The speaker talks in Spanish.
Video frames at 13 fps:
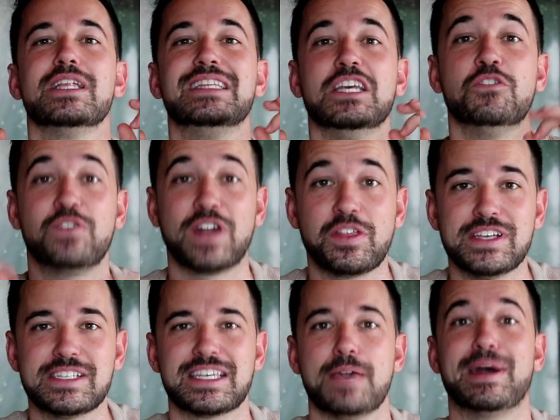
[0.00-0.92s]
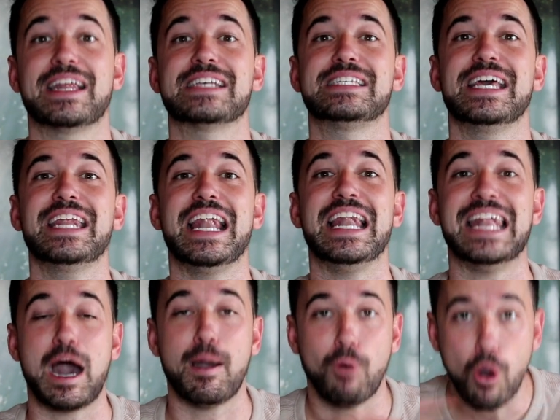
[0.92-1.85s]
disfraces que van a ser
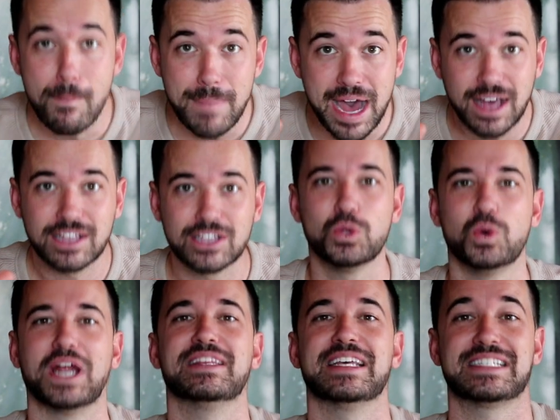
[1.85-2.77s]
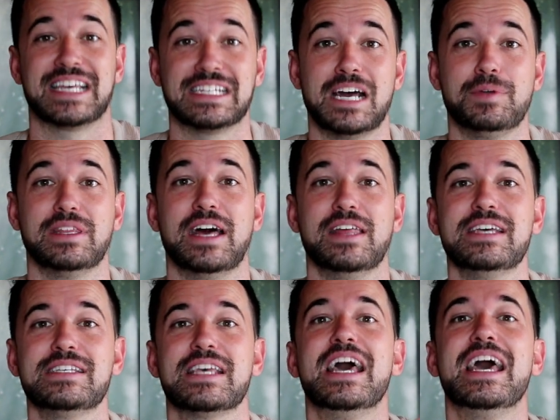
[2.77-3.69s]
la bomba durante estas
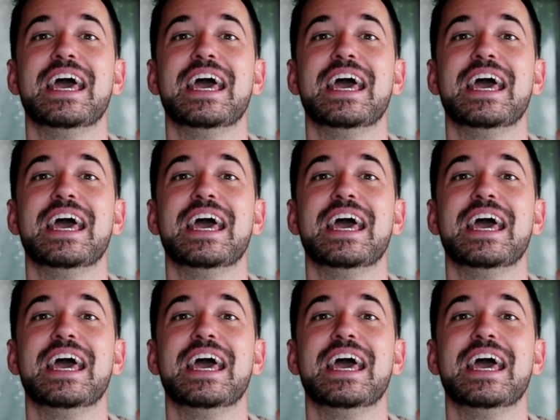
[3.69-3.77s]
navidades